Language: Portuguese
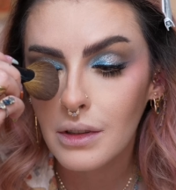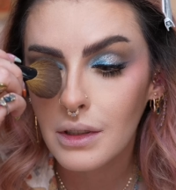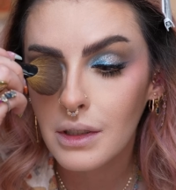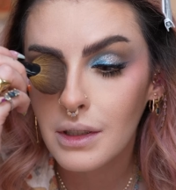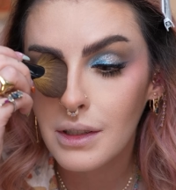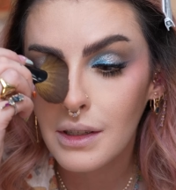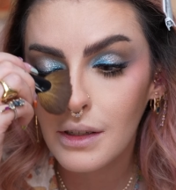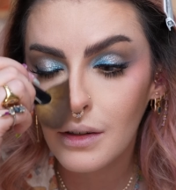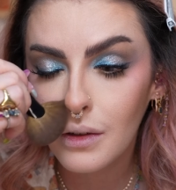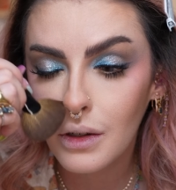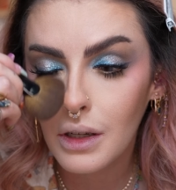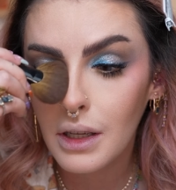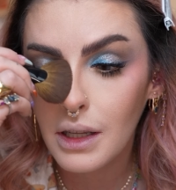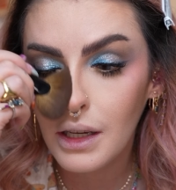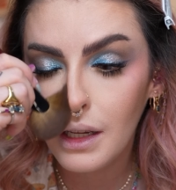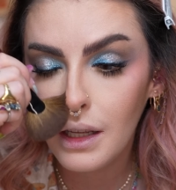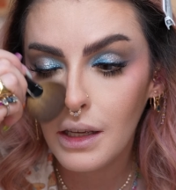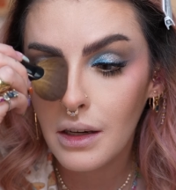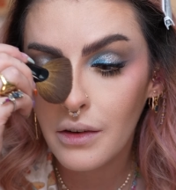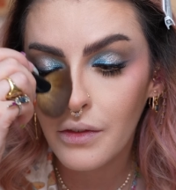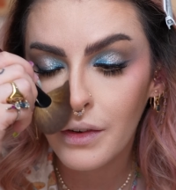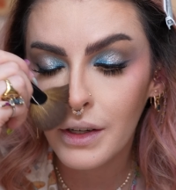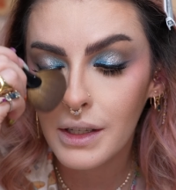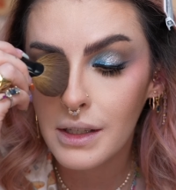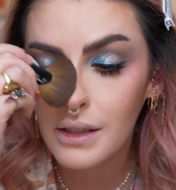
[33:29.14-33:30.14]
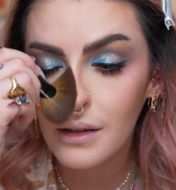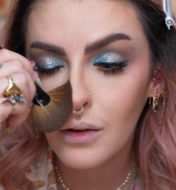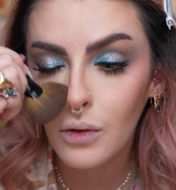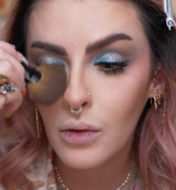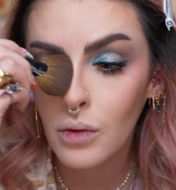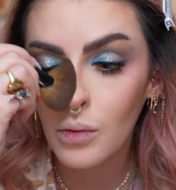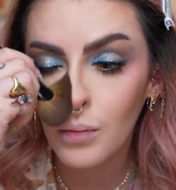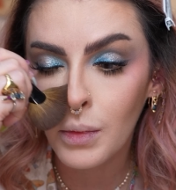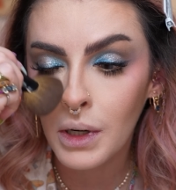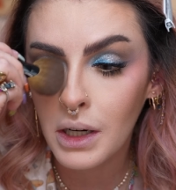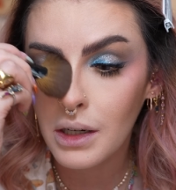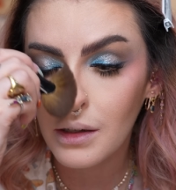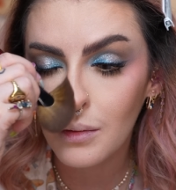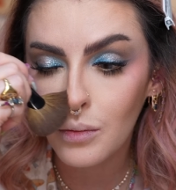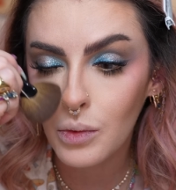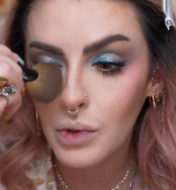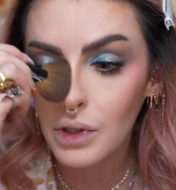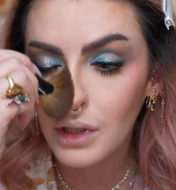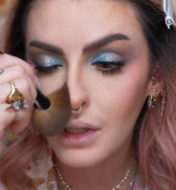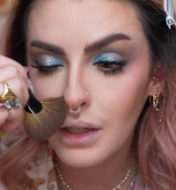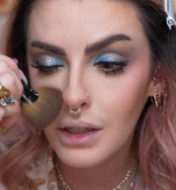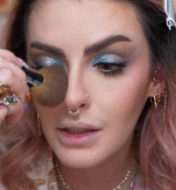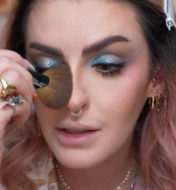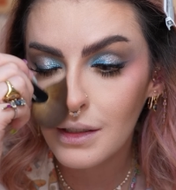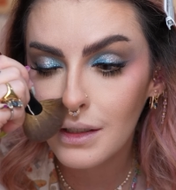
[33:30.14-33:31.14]
se eu queria fazer alguma
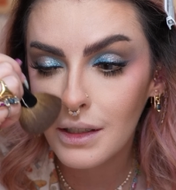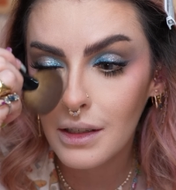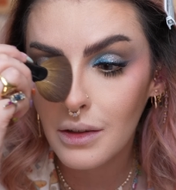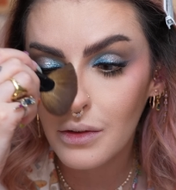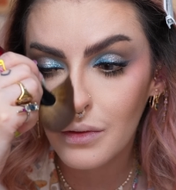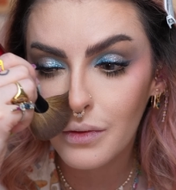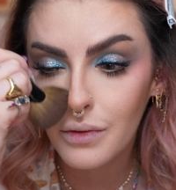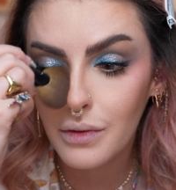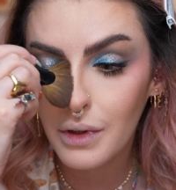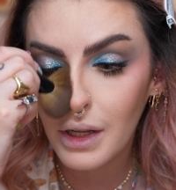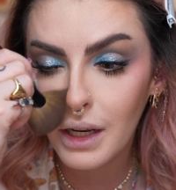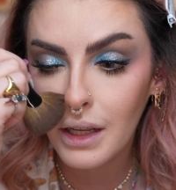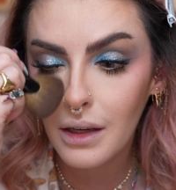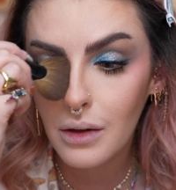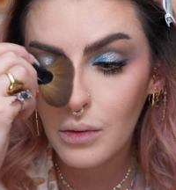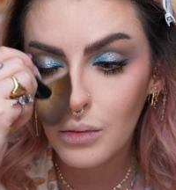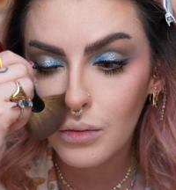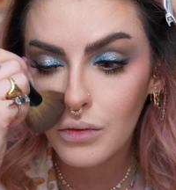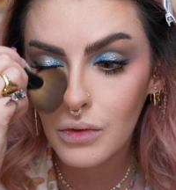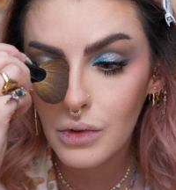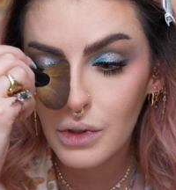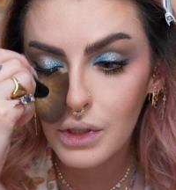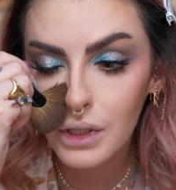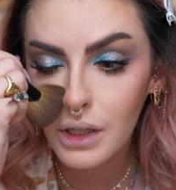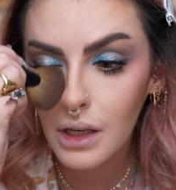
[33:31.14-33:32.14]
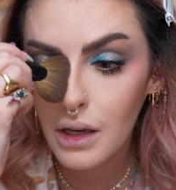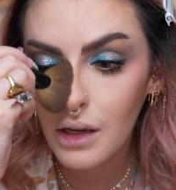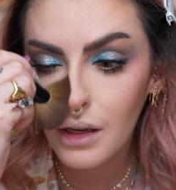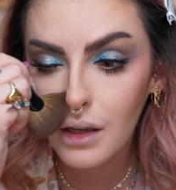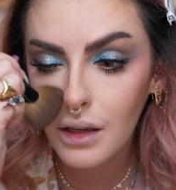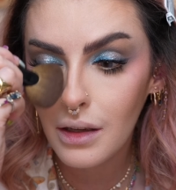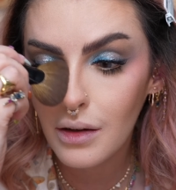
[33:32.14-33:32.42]
mudança. Eu falei, eu não sei.